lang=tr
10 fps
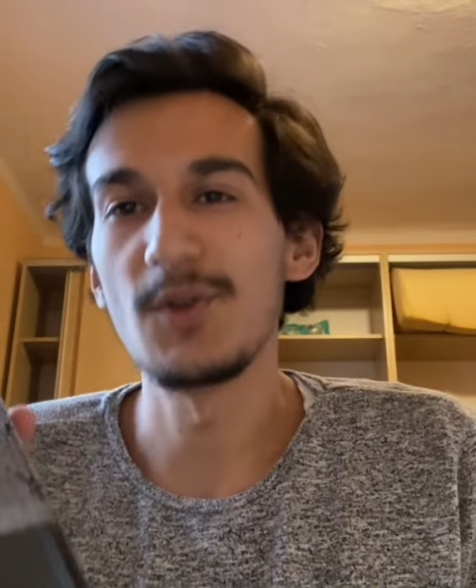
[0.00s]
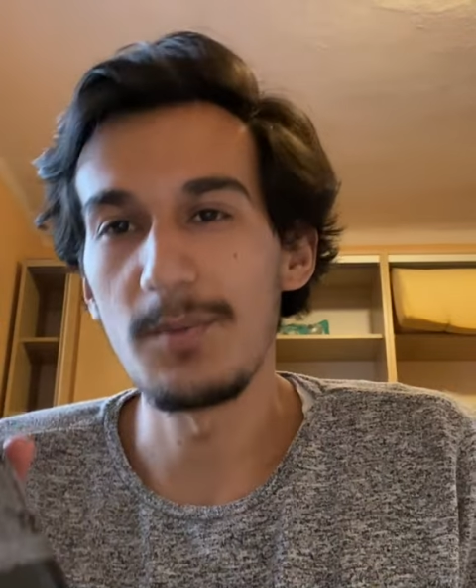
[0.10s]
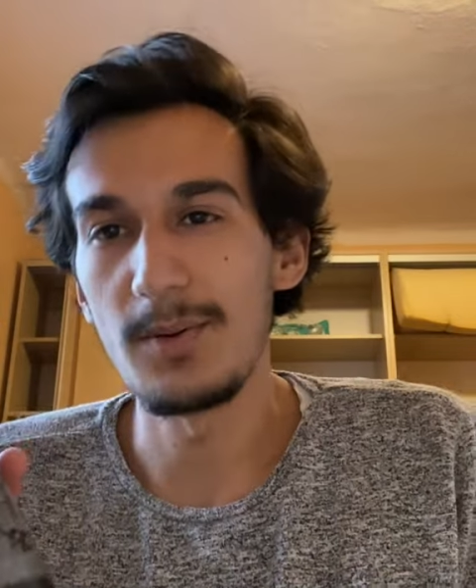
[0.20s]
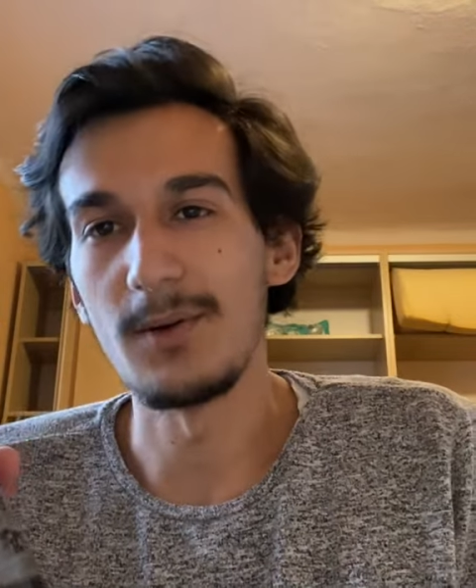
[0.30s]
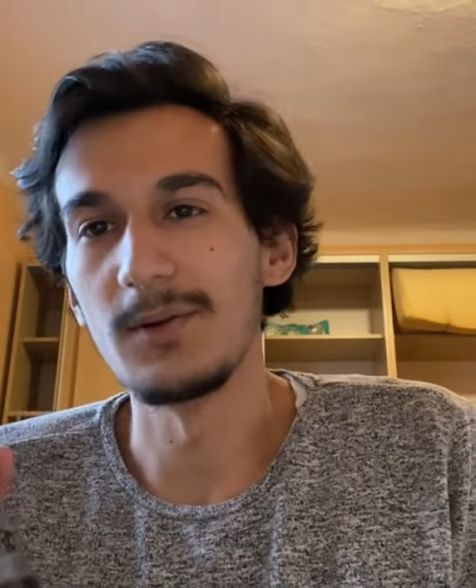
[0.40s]

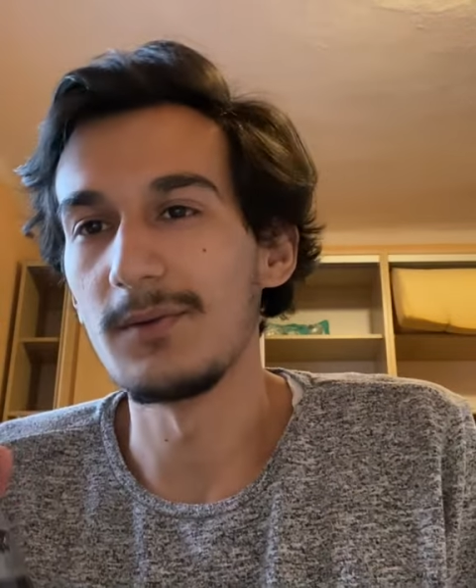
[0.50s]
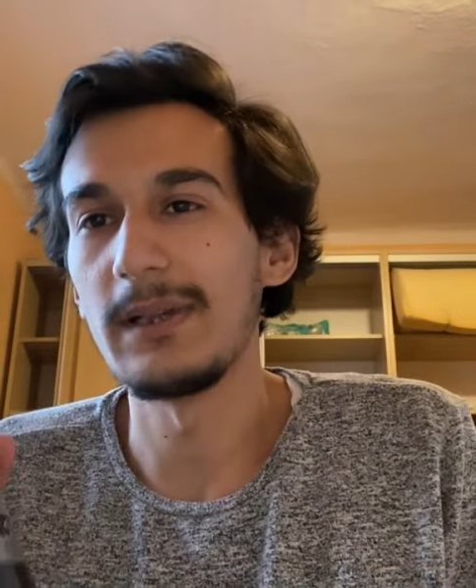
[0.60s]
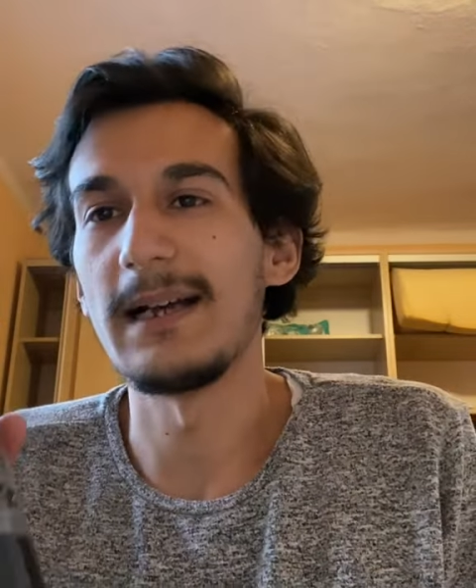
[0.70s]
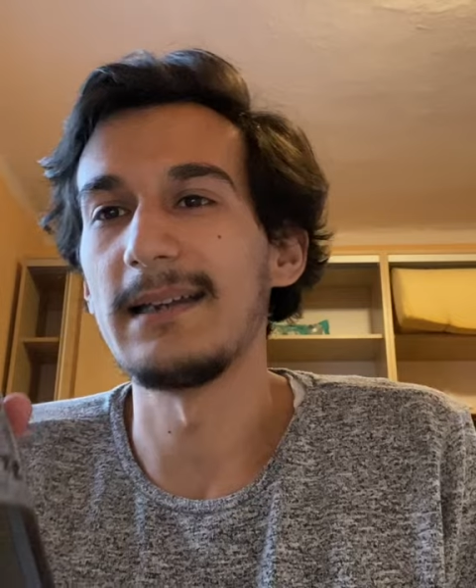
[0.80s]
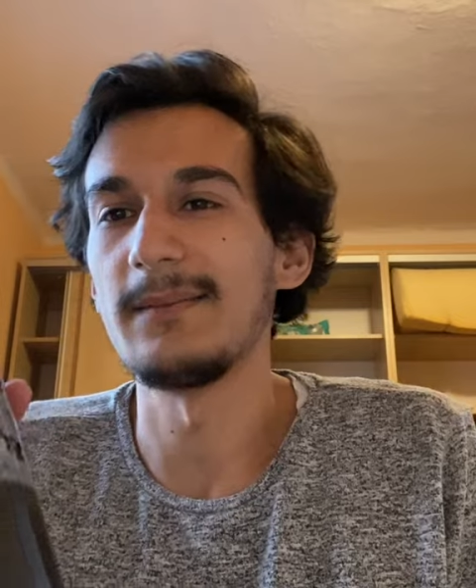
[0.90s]
çöp oldu
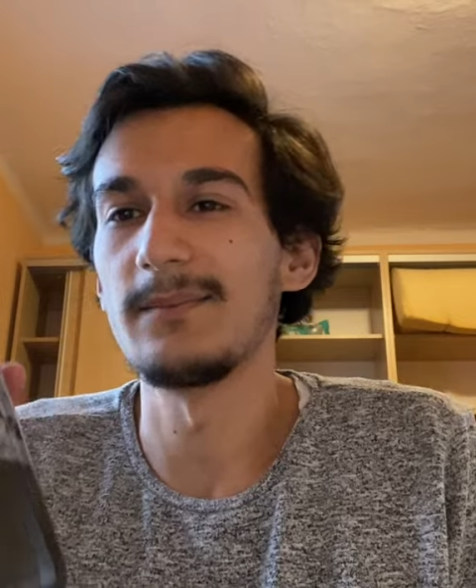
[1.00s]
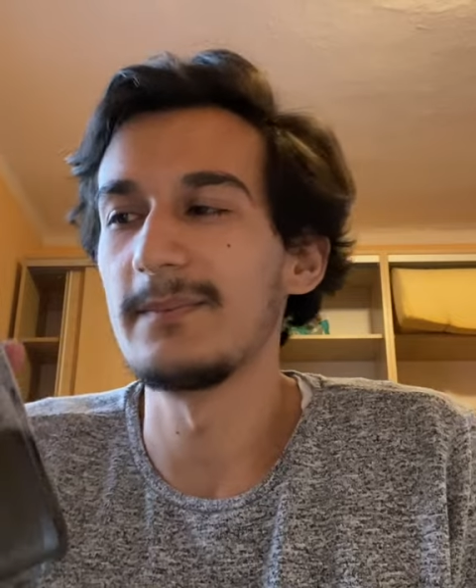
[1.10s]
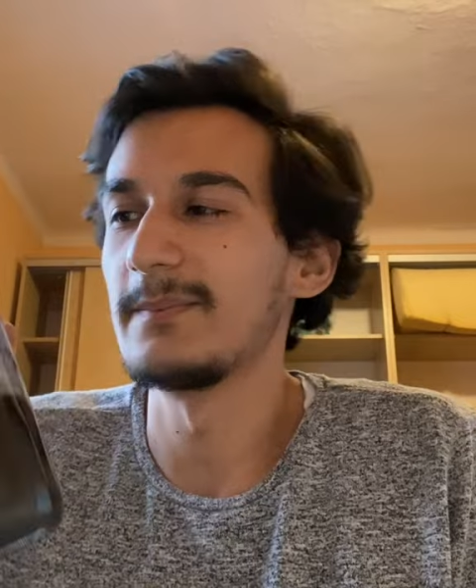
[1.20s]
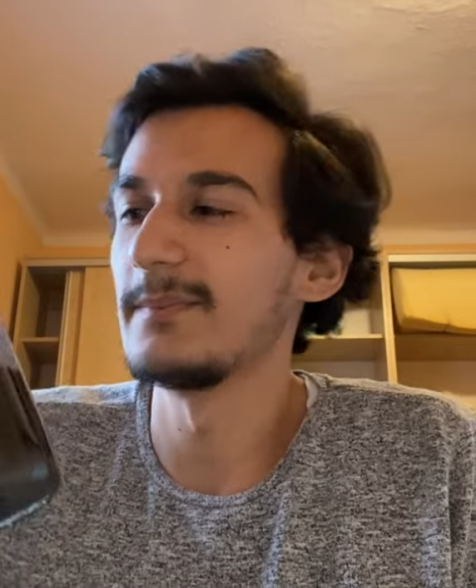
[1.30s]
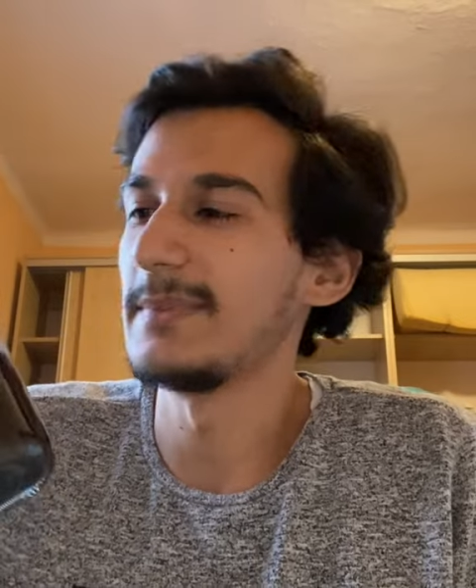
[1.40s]
yani
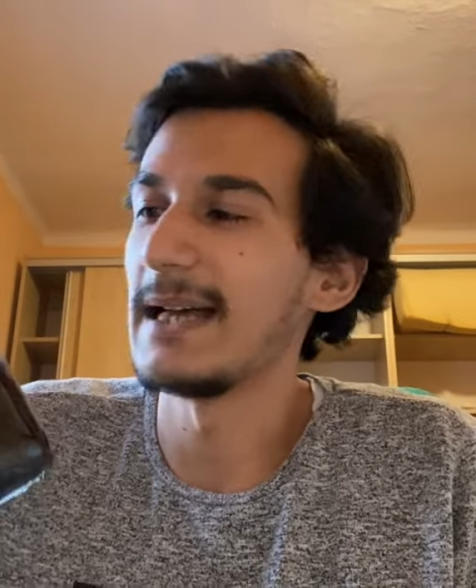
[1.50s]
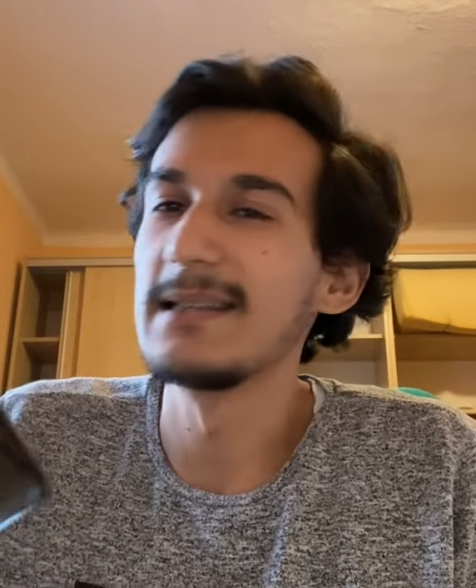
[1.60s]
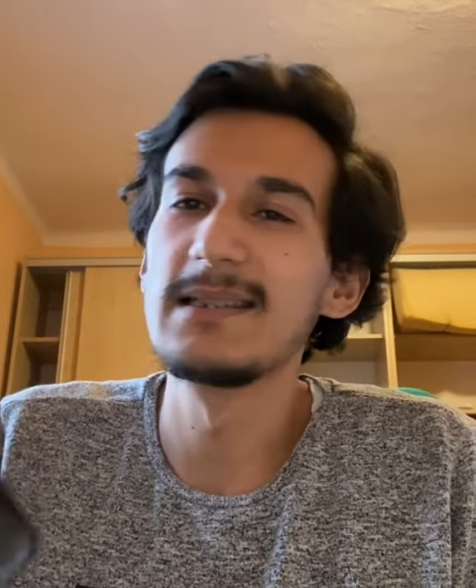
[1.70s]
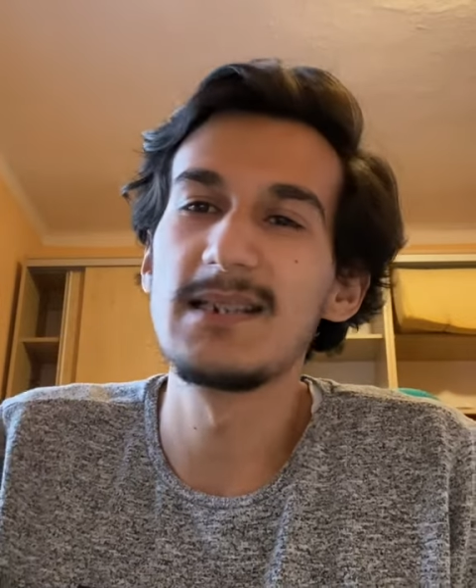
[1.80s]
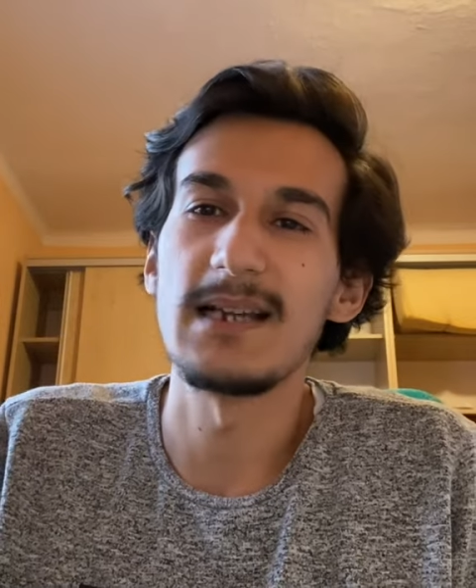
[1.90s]

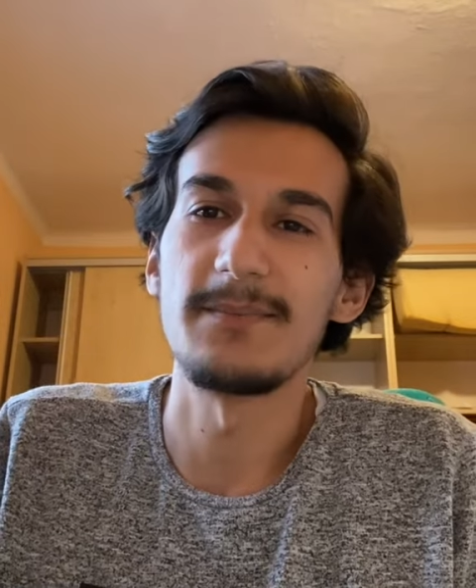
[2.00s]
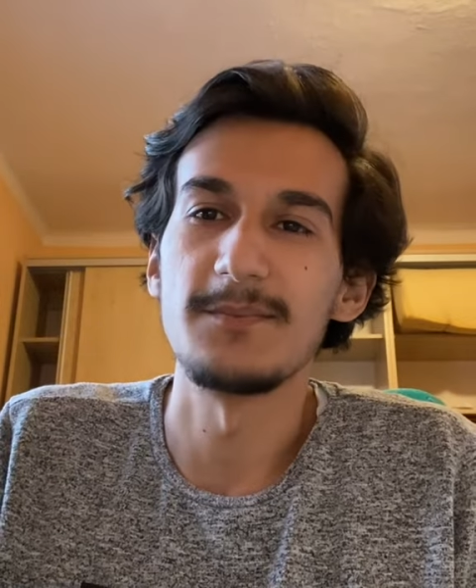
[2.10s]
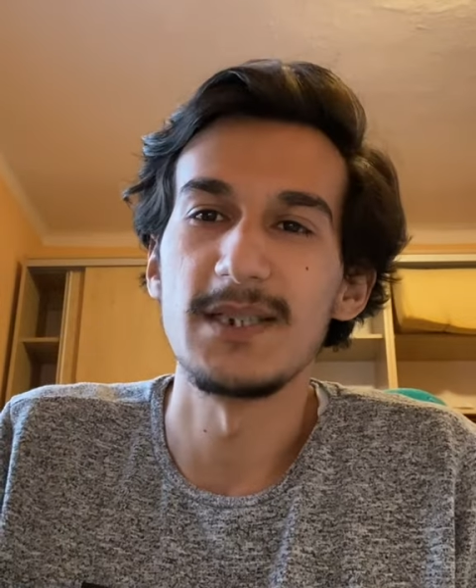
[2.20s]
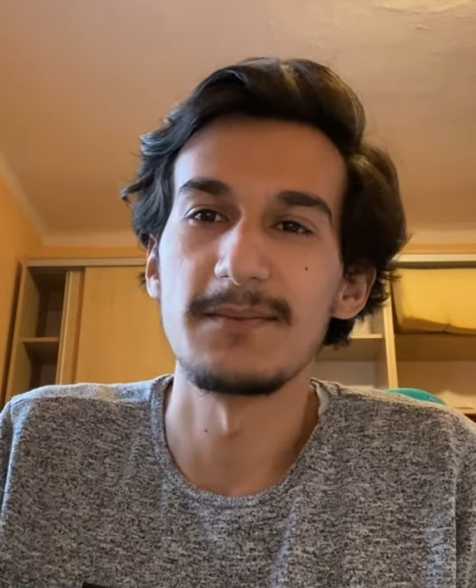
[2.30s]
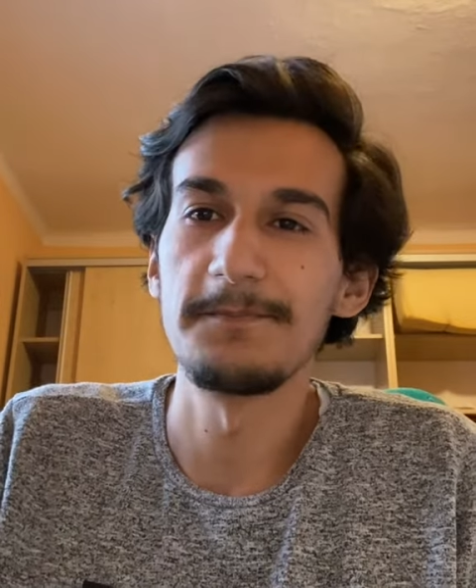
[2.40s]
yanlış
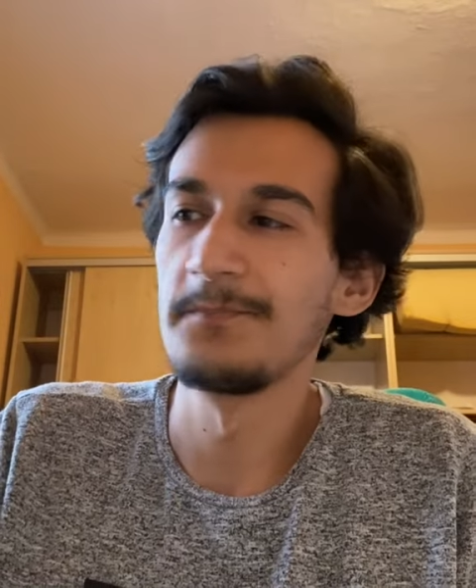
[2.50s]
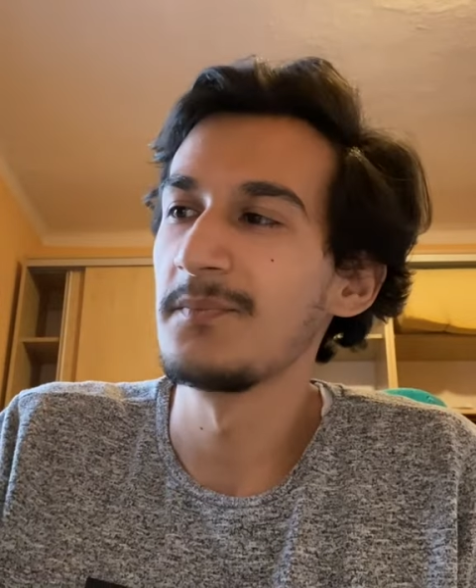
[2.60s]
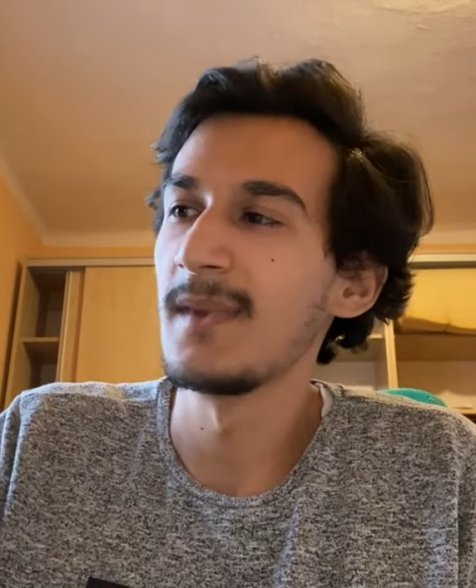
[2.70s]
yapmışım.